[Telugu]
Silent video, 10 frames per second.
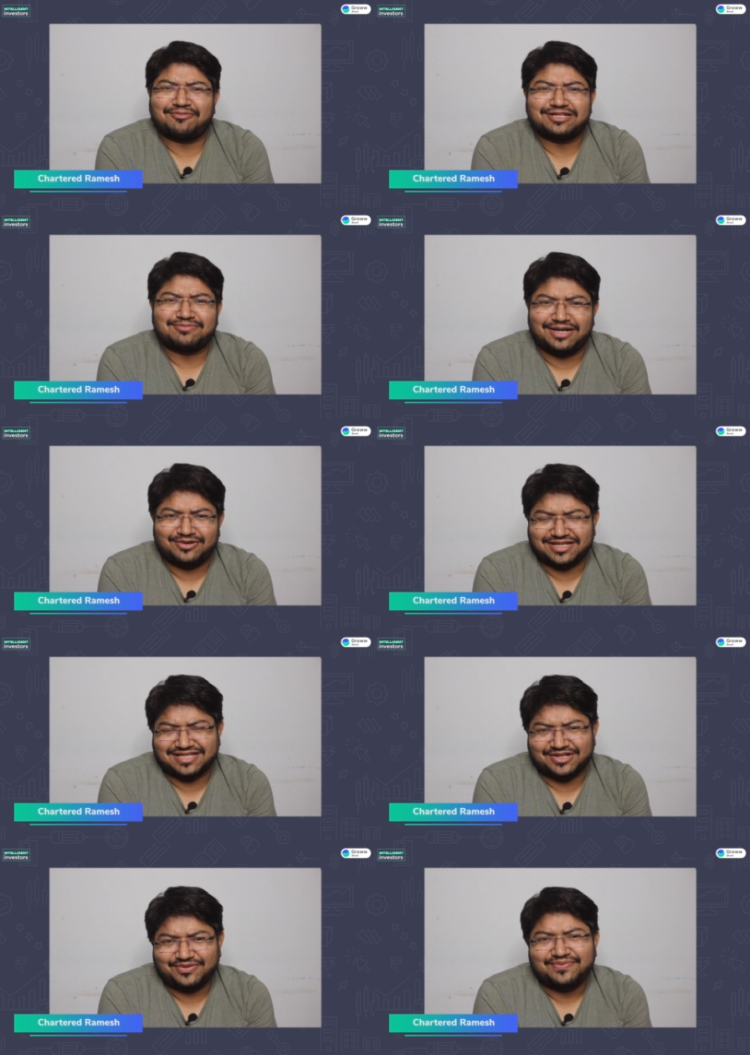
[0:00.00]
ఇన్ఫర్మేషన్ మళ్ళీ
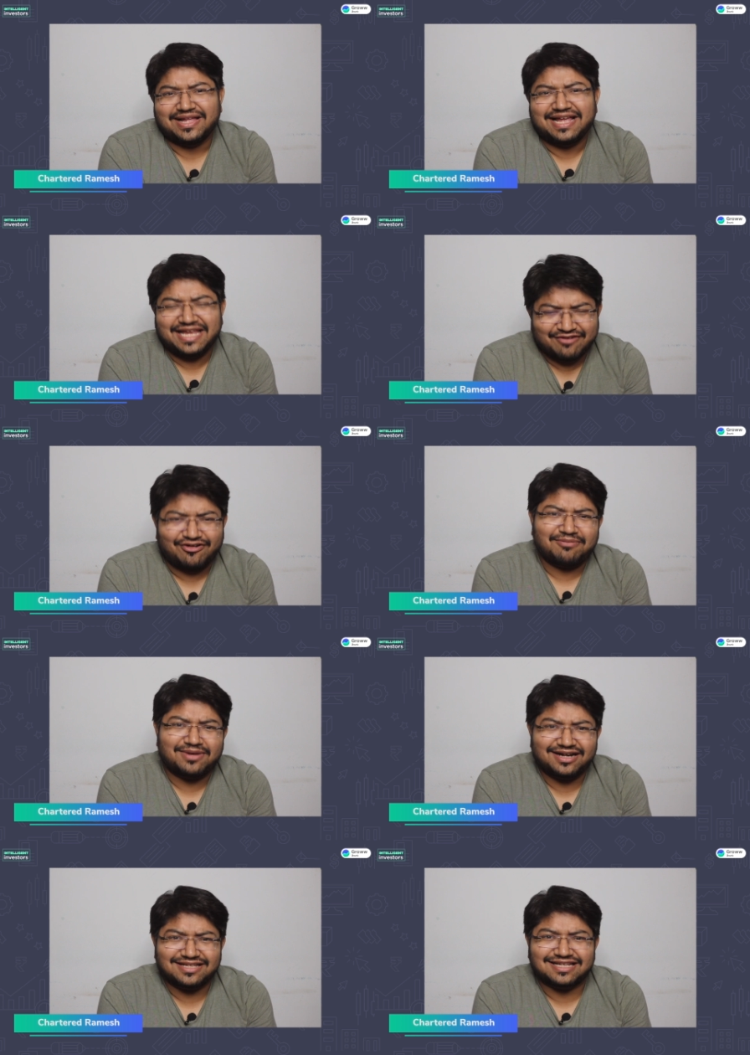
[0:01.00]
వచ్చేసాను ఇవాళ
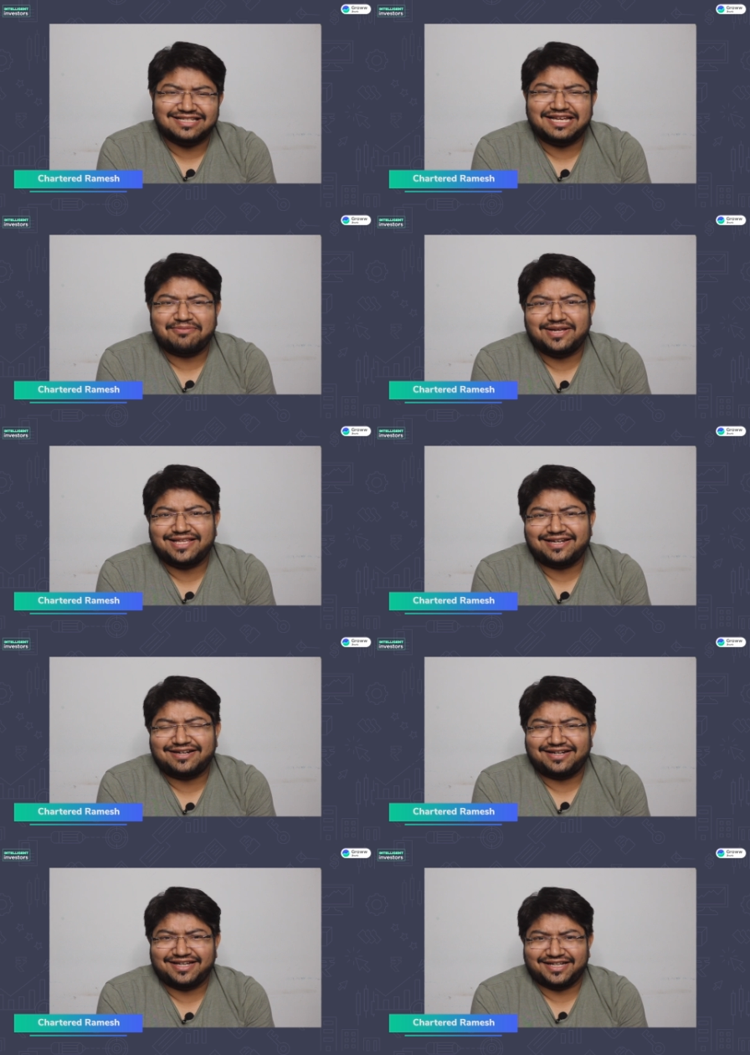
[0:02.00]
మనం డిస్కస్ చేయబోయేది
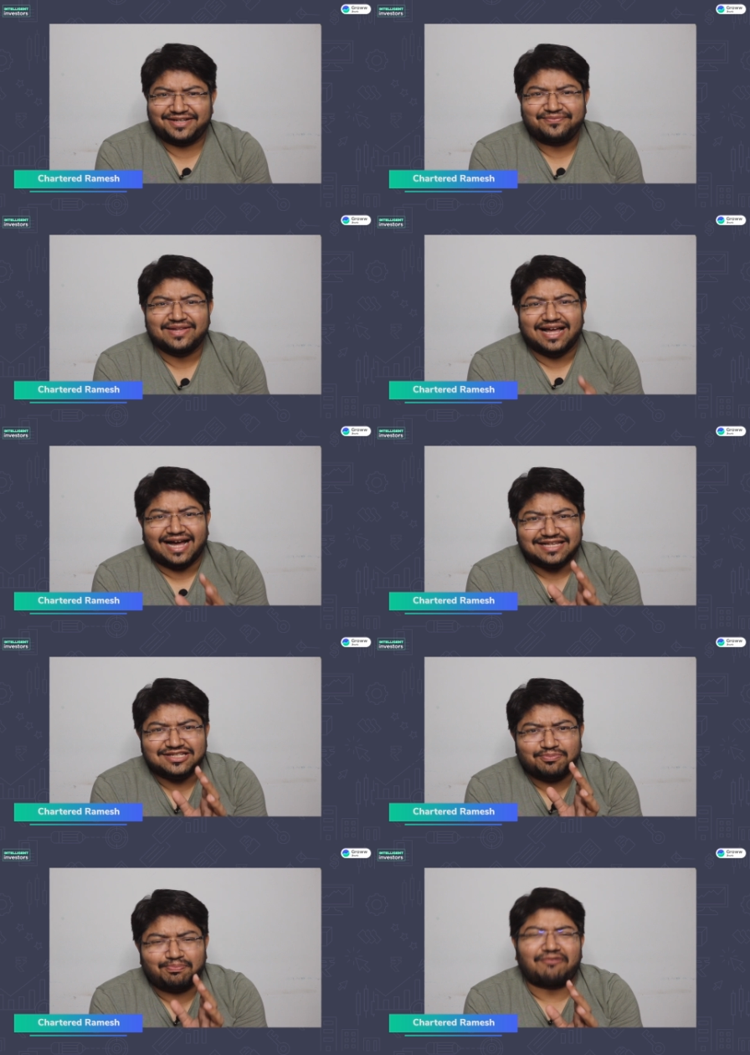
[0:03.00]
ఏంటంటే
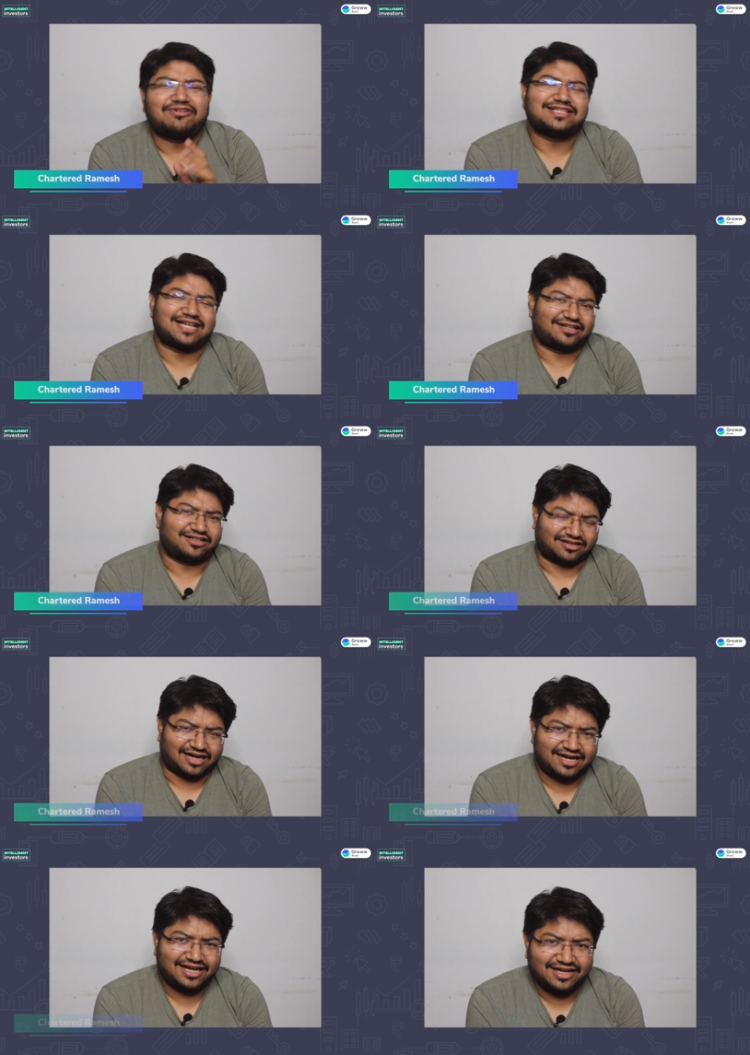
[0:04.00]
అసలు పవర్ సెక్టర్
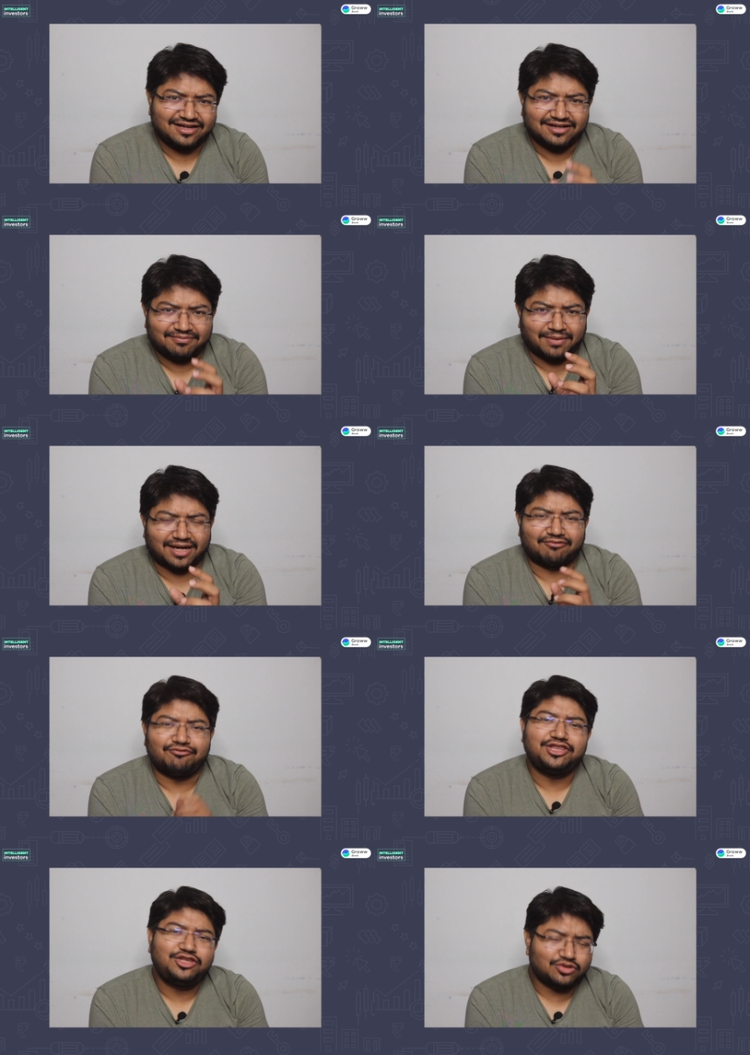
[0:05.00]
అంటే మన
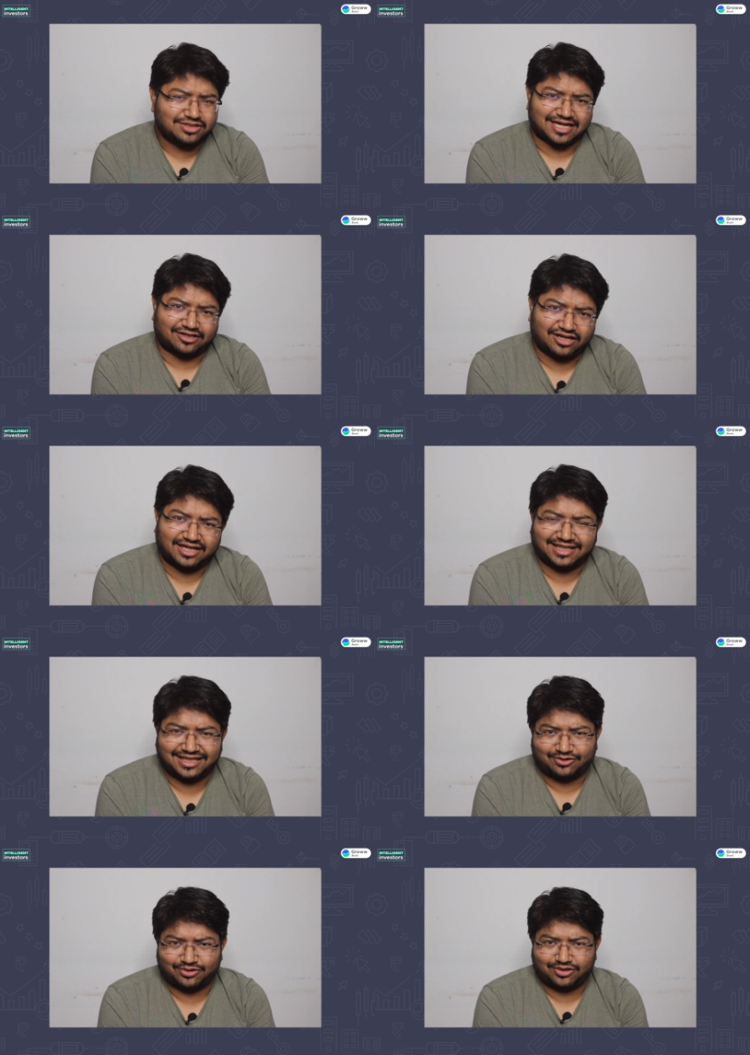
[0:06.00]
విద్యుత్ సెక్టర్
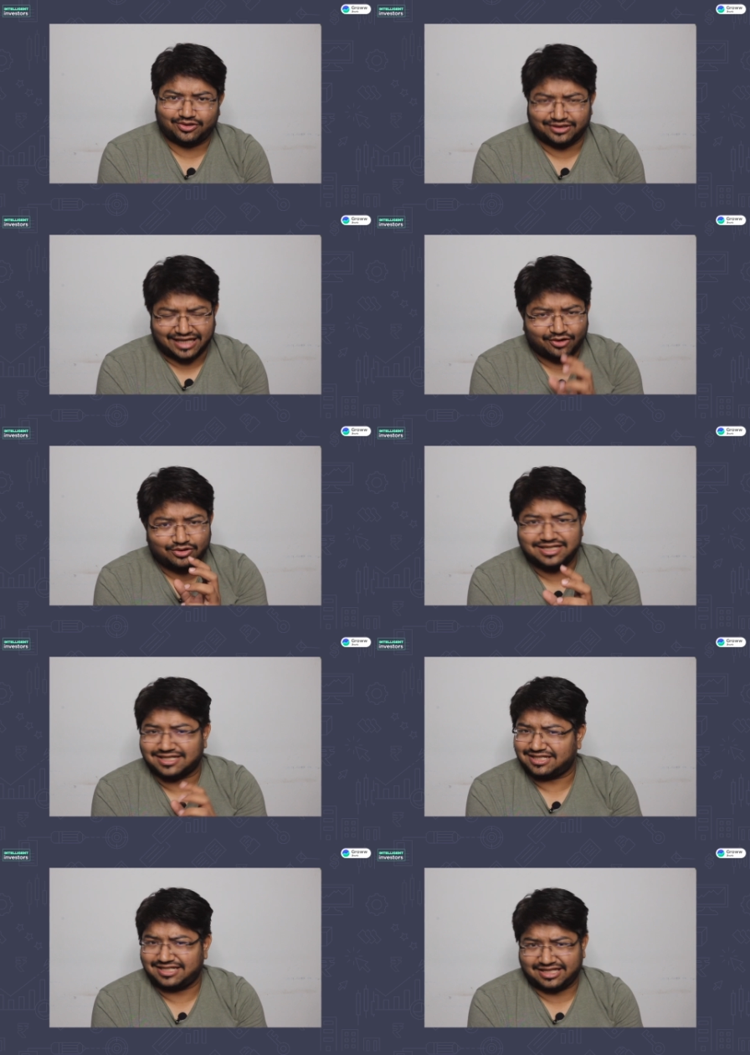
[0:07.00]
ఏదైతే ఉందో దాని గురించి
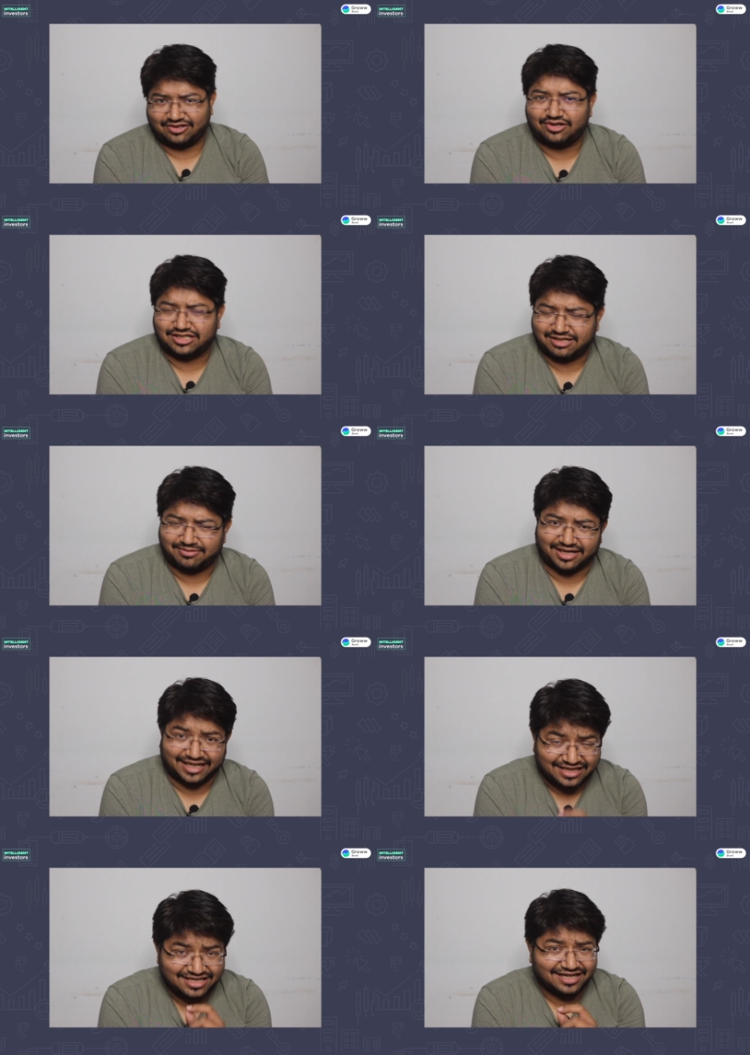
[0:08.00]
డిస్కస్ చేద్దామని వచ్చానమాట
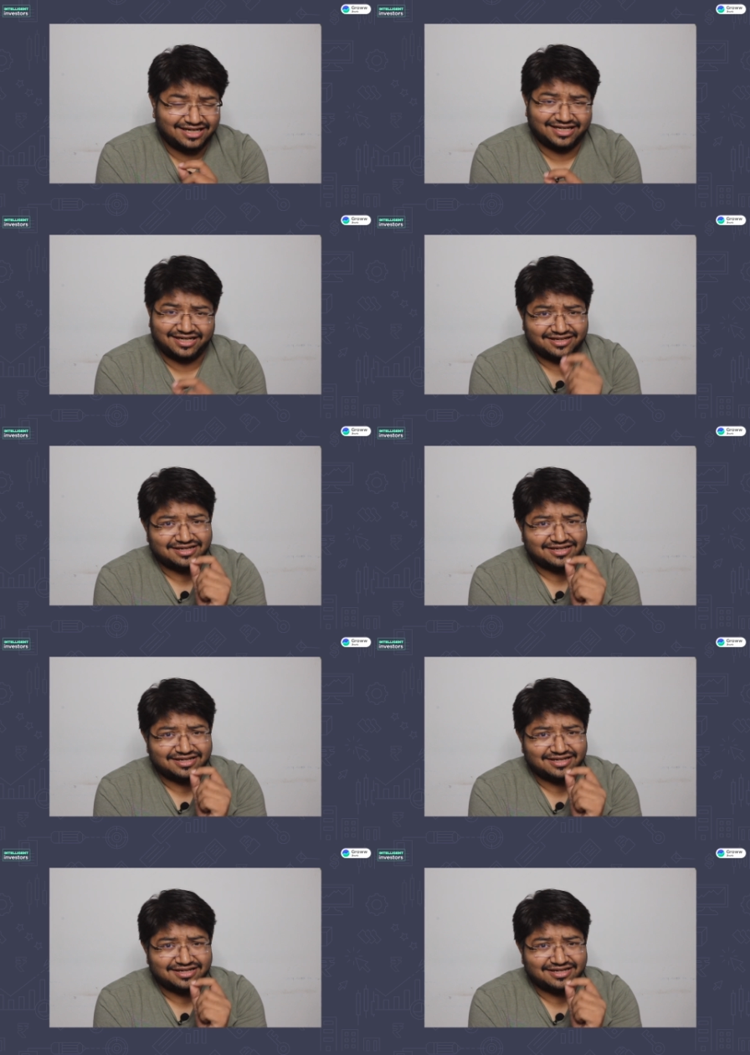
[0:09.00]
ఎందుకంటే